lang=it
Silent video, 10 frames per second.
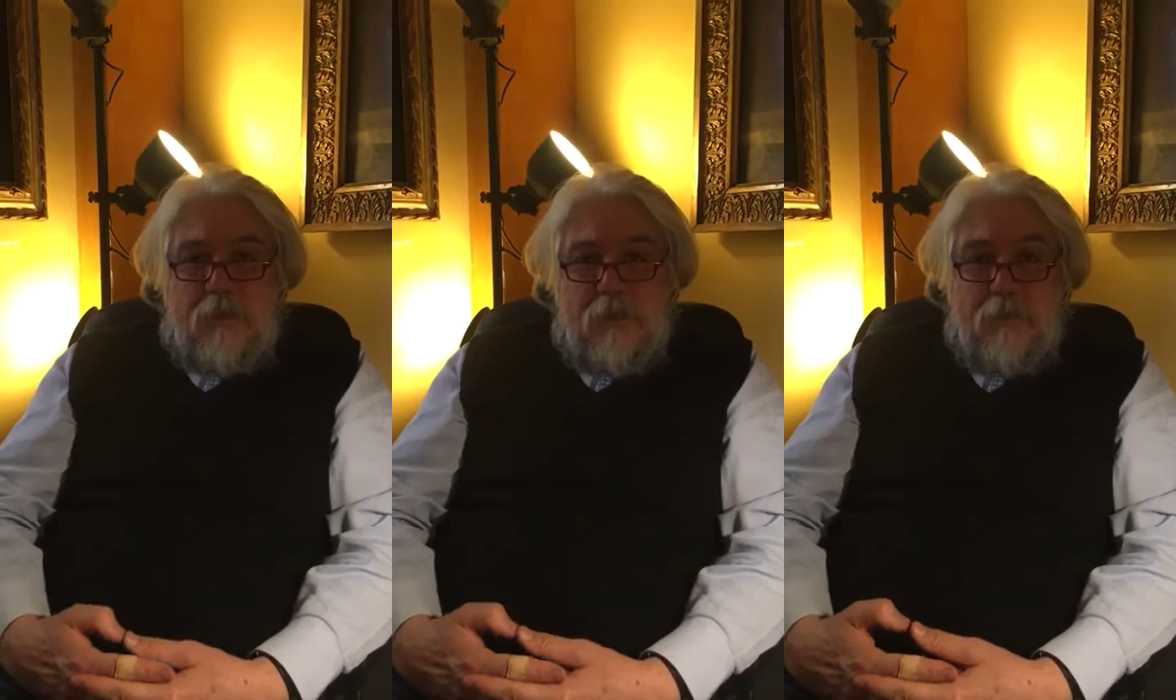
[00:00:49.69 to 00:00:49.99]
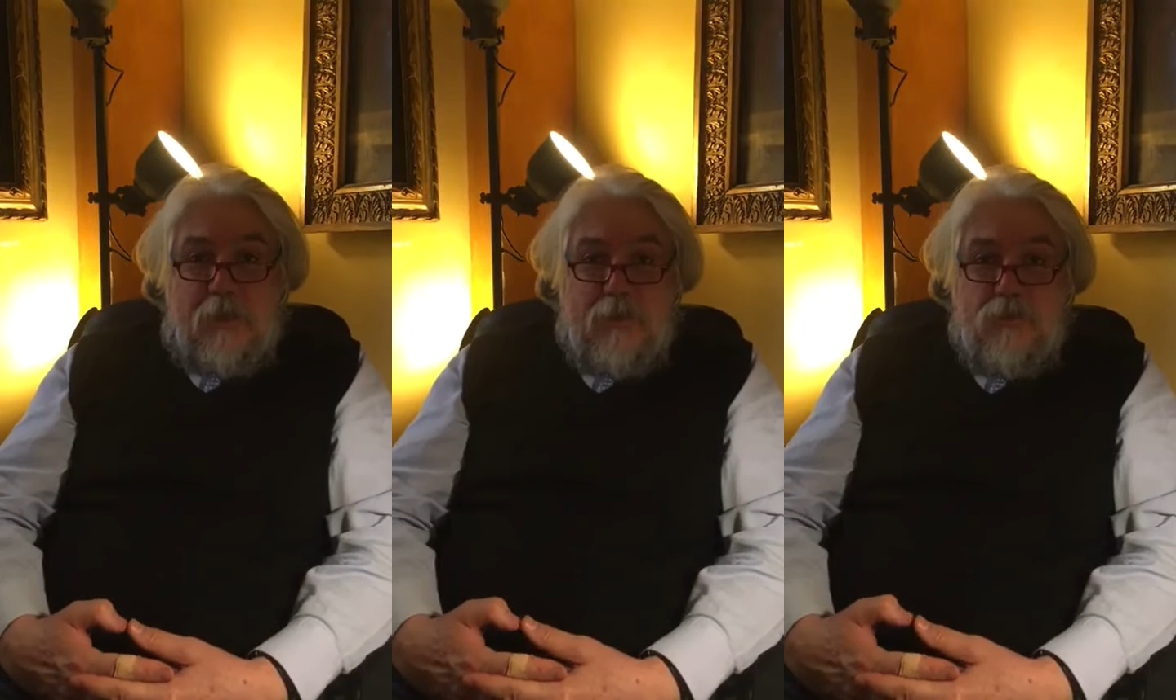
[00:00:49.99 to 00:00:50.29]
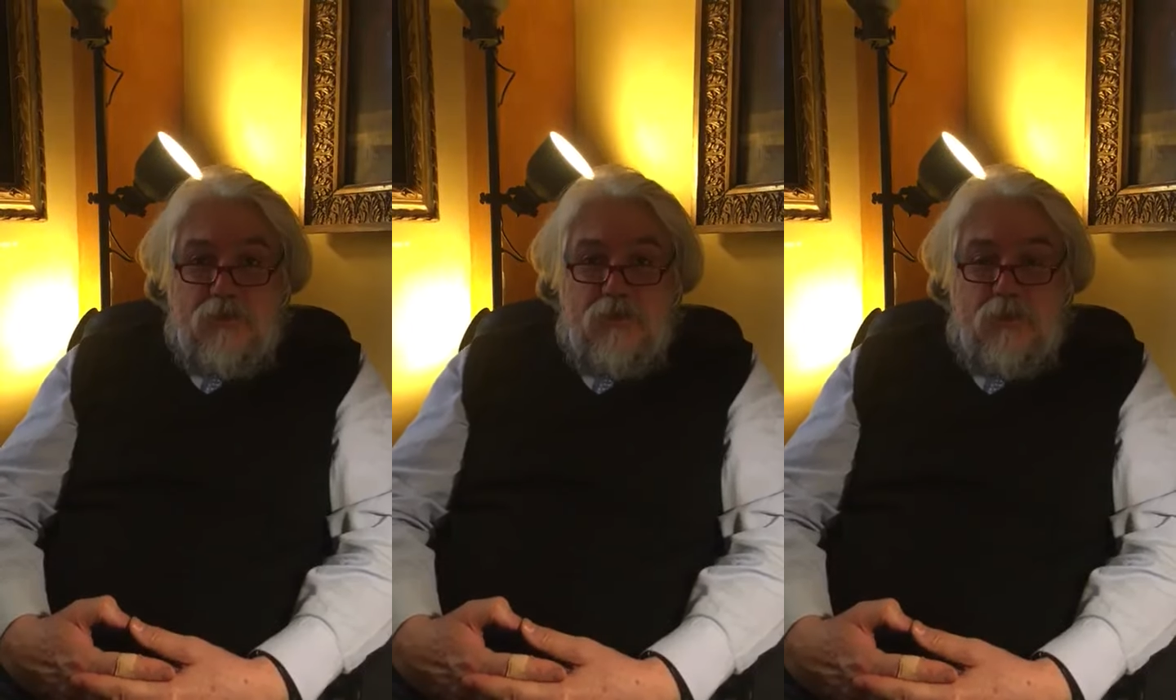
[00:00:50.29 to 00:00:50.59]
e per la
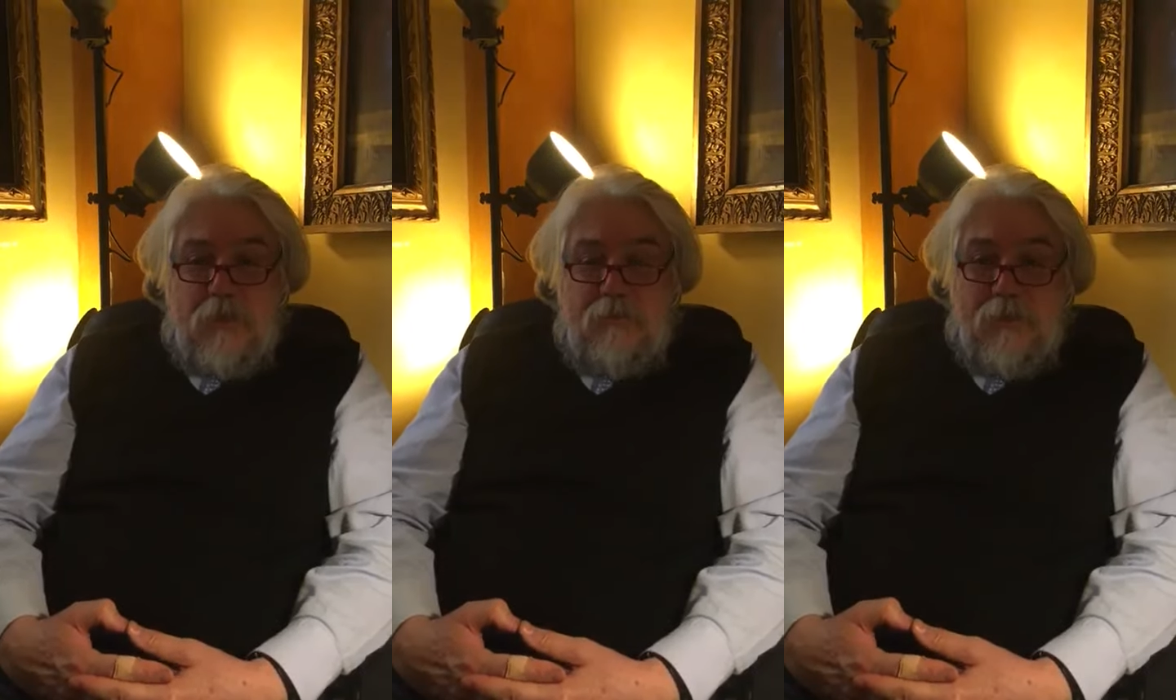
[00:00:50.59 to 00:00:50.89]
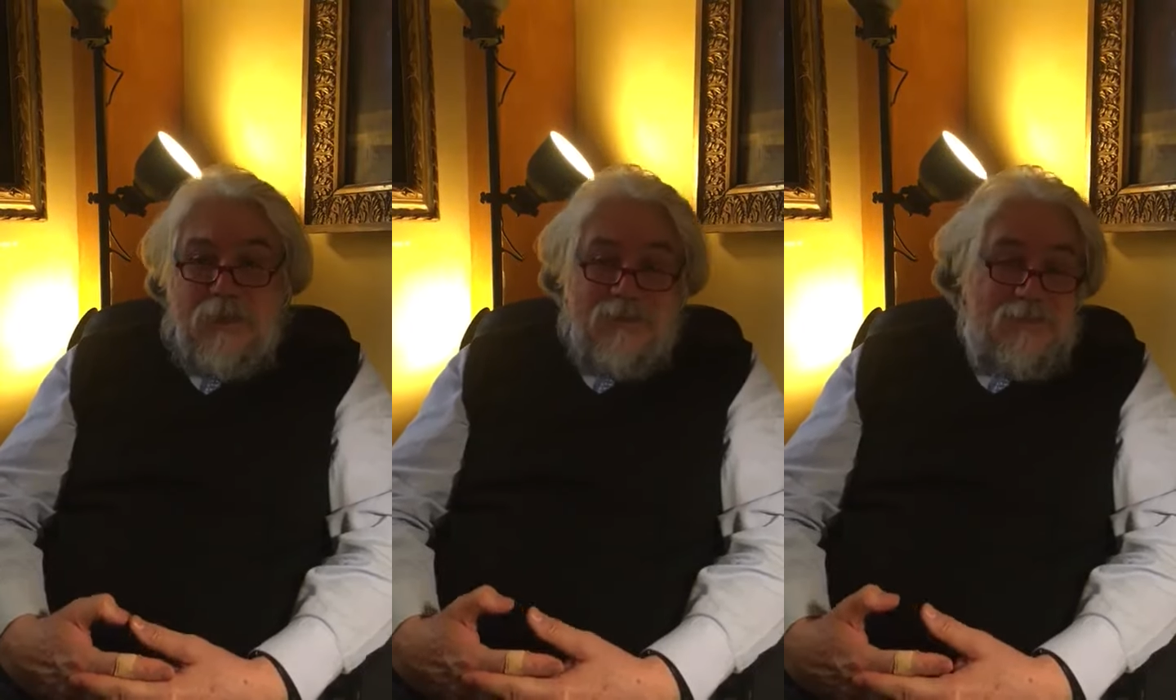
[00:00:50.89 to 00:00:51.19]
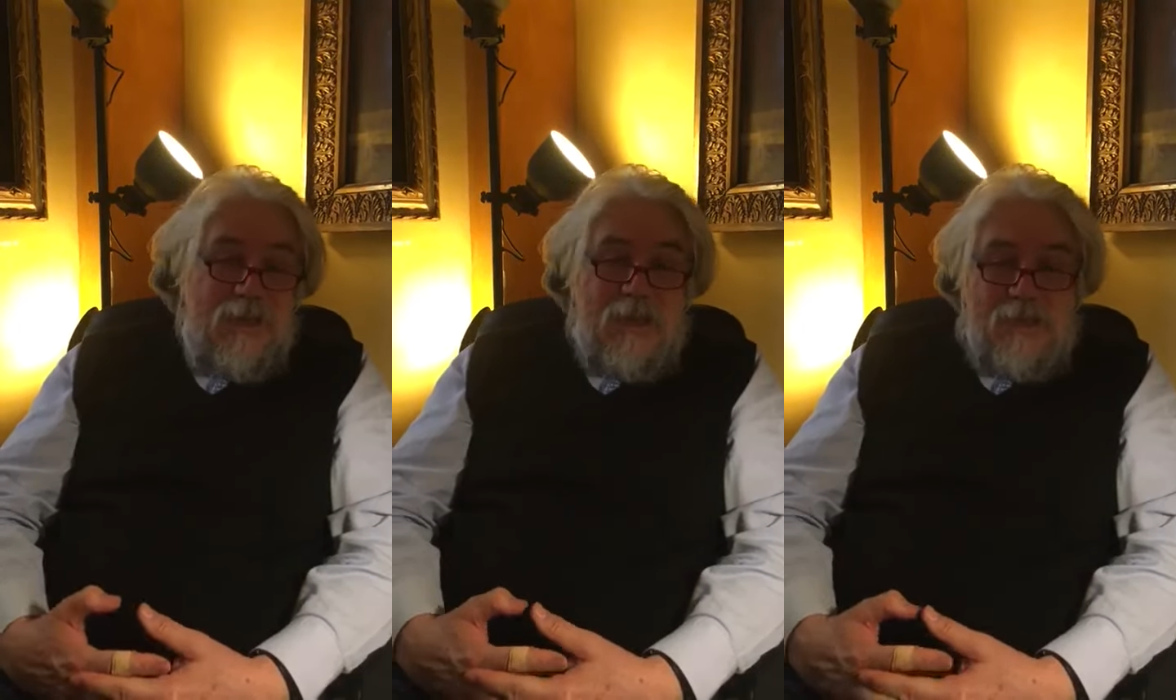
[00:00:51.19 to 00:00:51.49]
chiusura
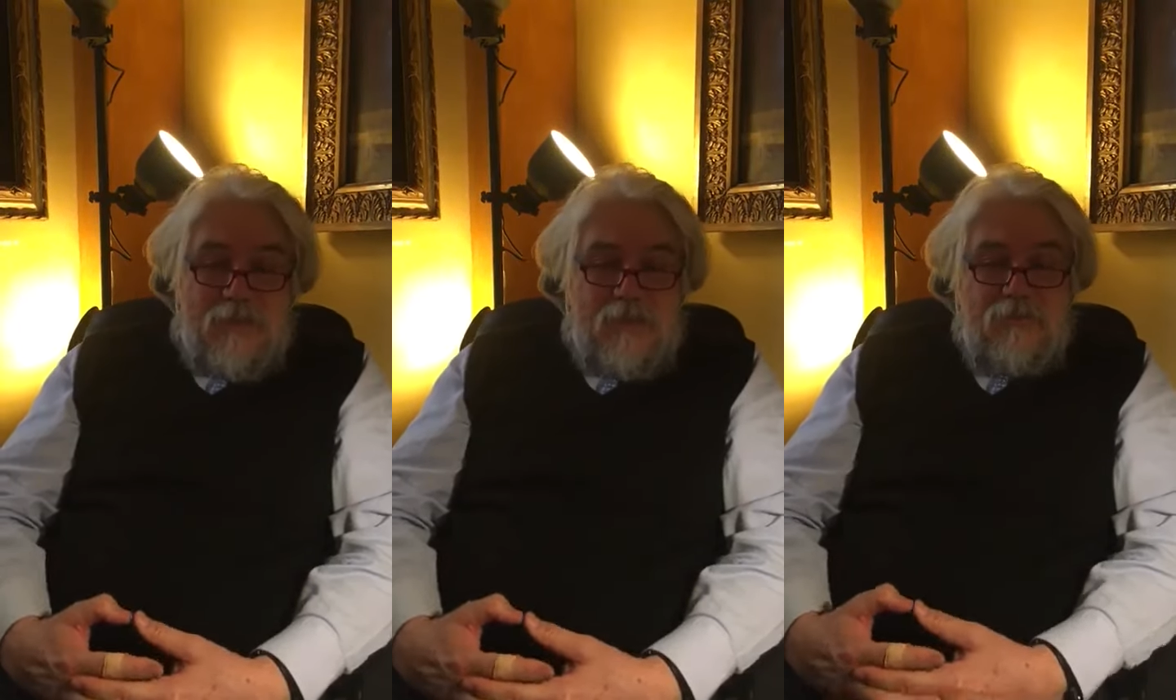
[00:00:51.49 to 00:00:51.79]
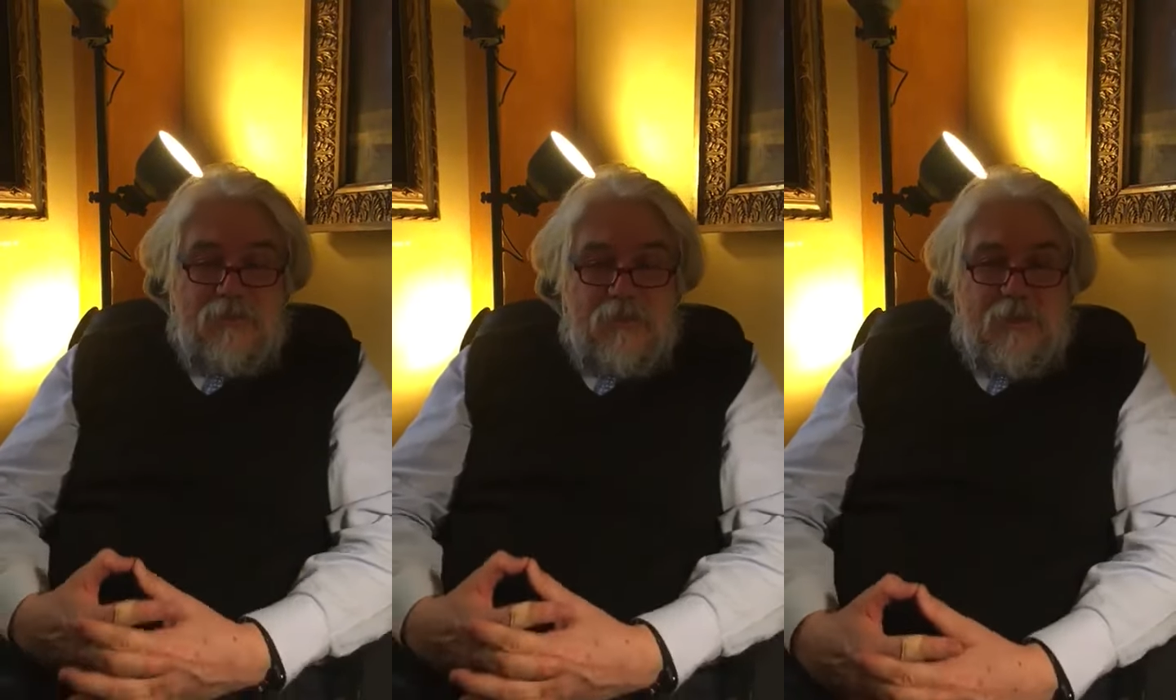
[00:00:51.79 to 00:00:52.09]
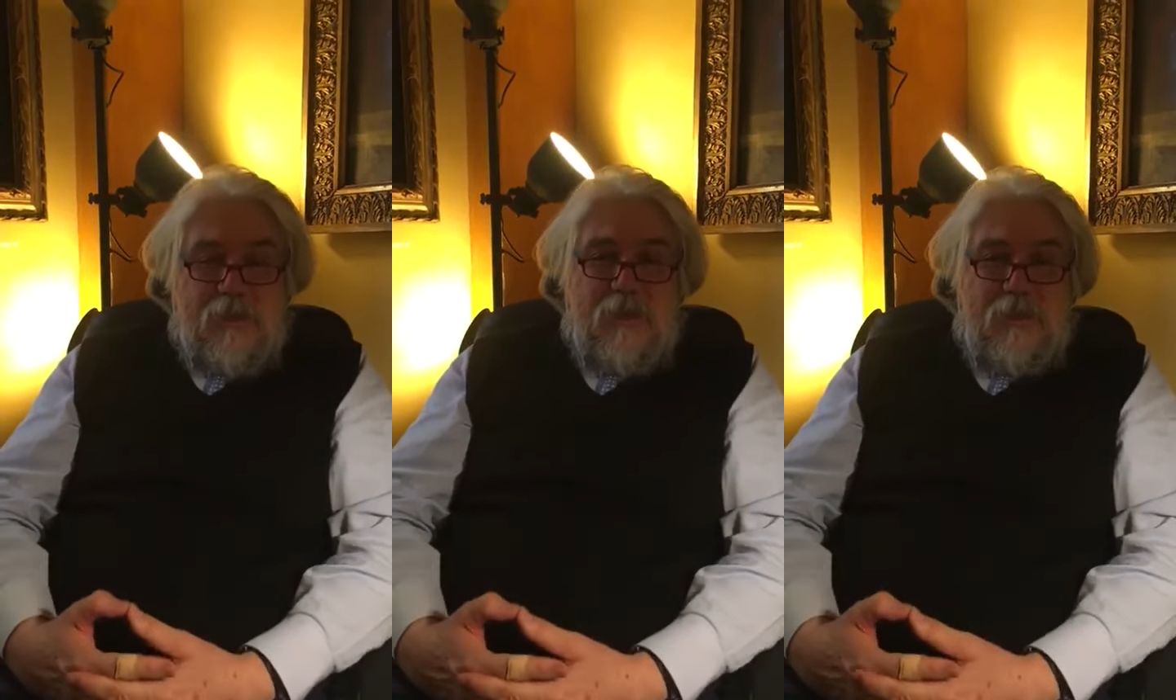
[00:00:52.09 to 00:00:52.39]
parziale delle
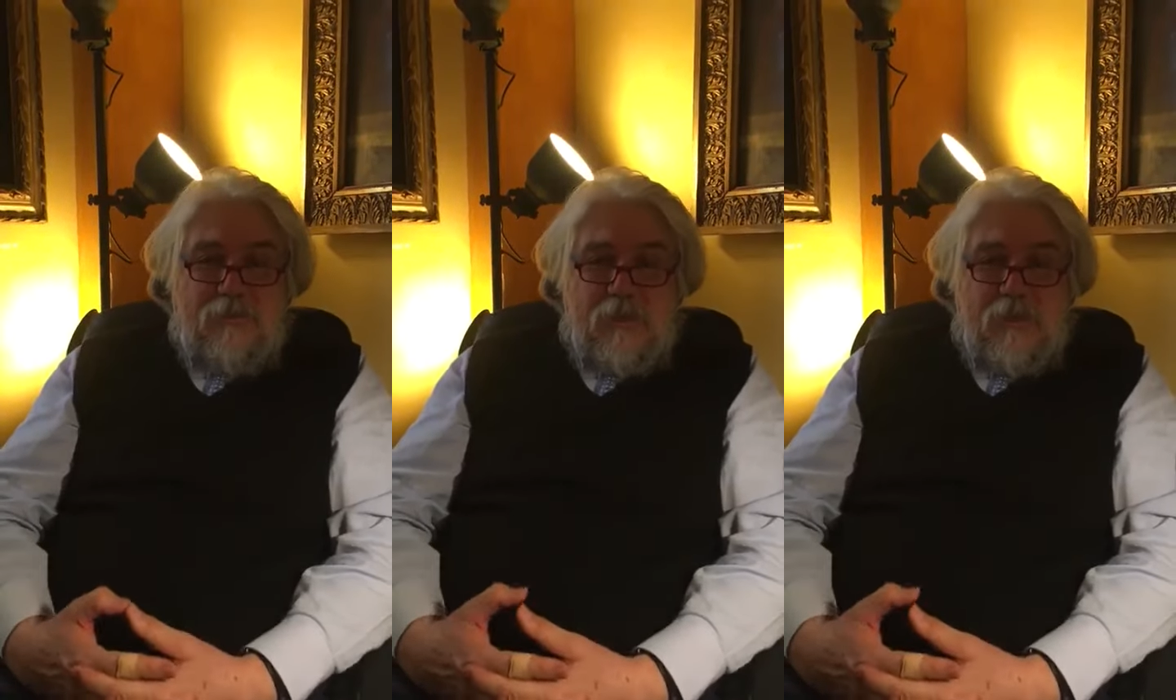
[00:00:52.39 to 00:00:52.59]
frontiere che